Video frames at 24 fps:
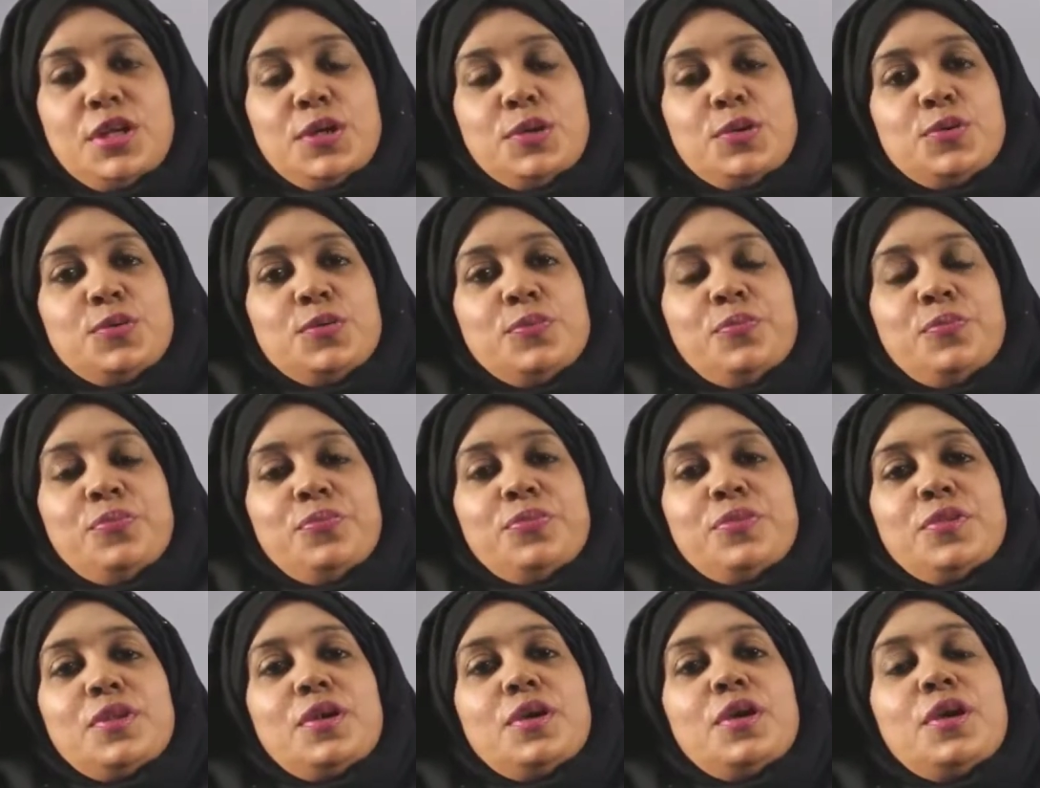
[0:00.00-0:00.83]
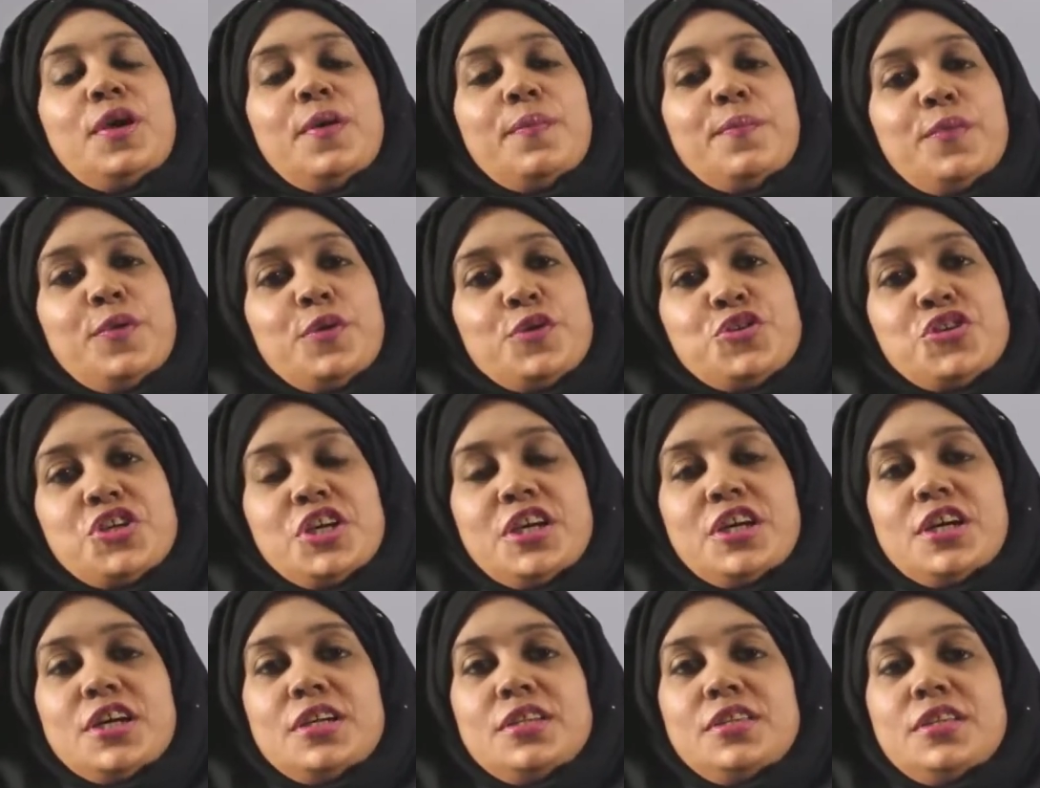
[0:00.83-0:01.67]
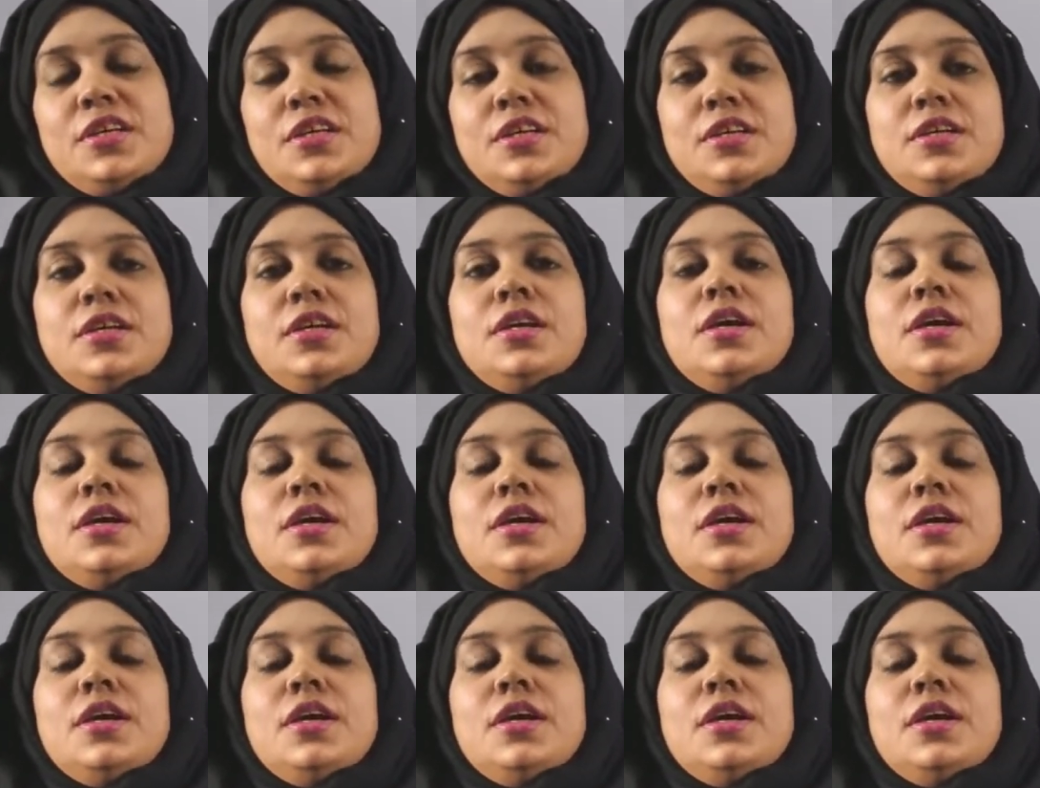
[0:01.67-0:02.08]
আলাইকুম প্রিয় শিক্ষার্থী